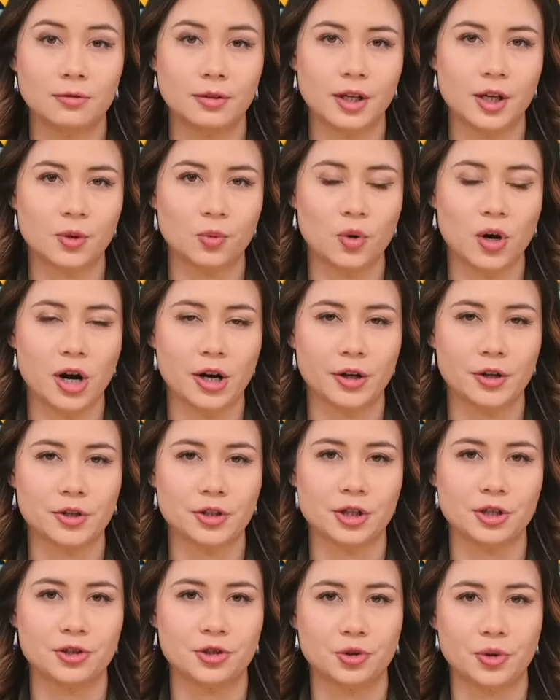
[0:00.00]
Air
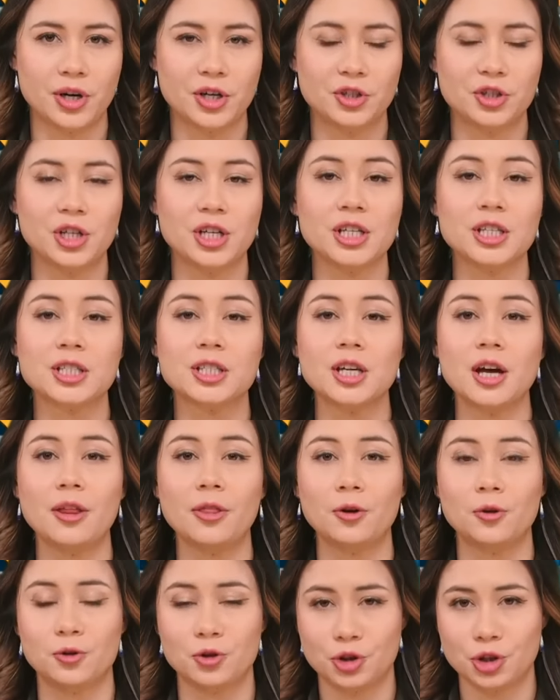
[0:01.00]
banjir membasahi
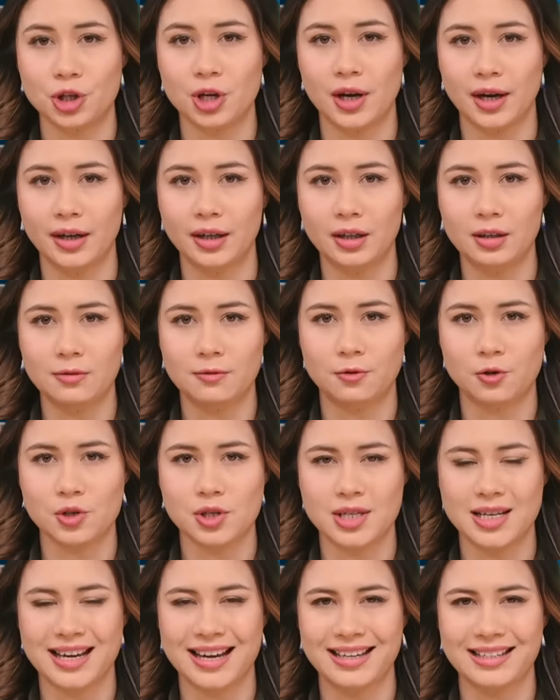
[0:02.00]
China Selatan
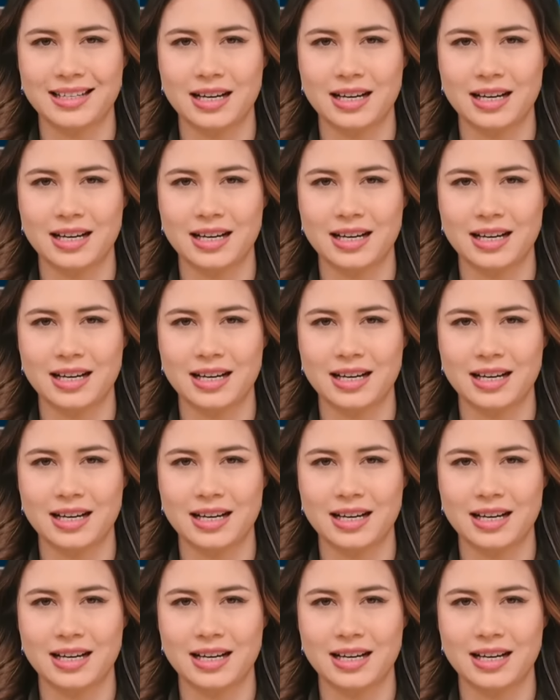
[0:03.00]
memaksa